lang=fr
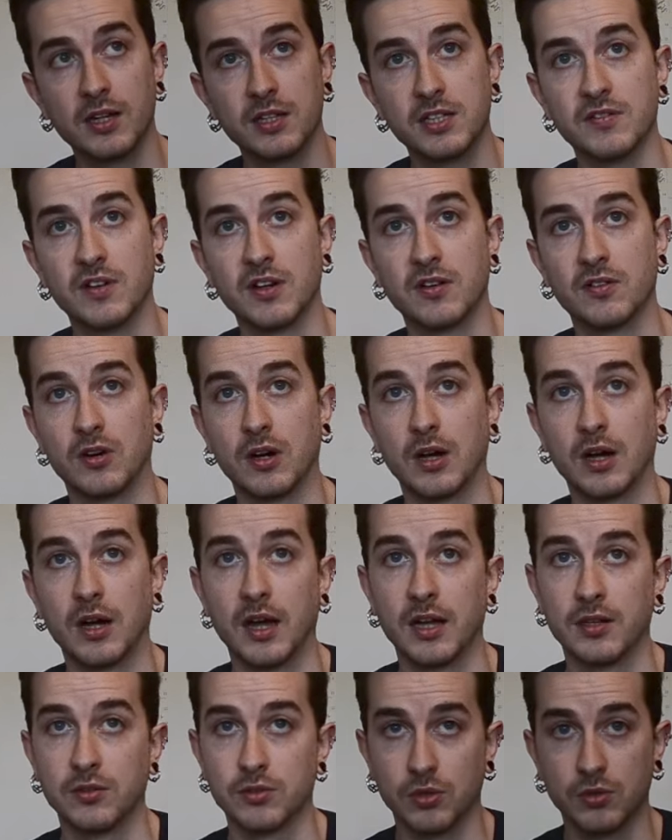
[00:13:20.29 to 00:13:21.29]
et qu'il va
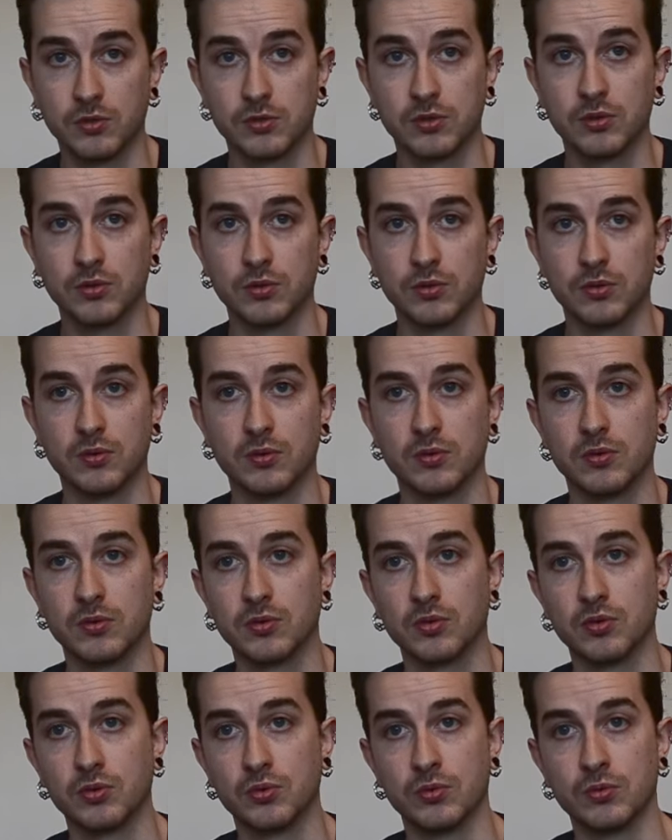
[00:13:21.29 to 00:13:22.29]
falloir attendre que,
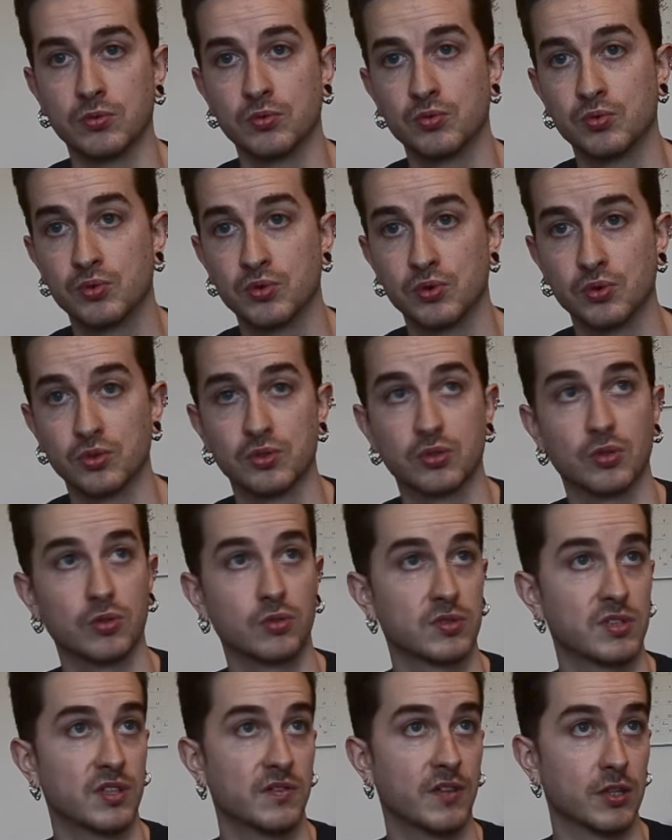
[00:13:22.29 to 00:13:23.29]
tout ce
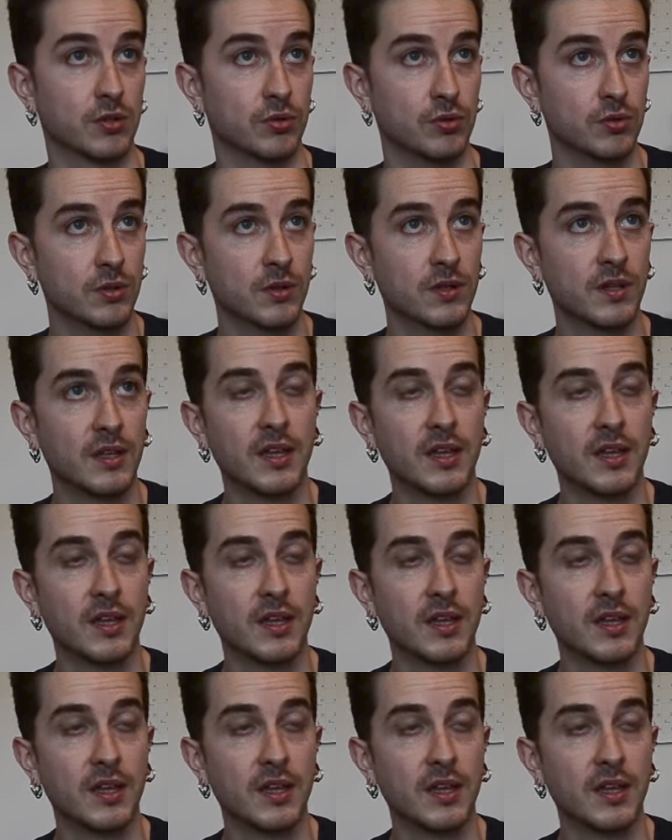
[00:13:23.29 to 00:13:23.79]
sang s'évacue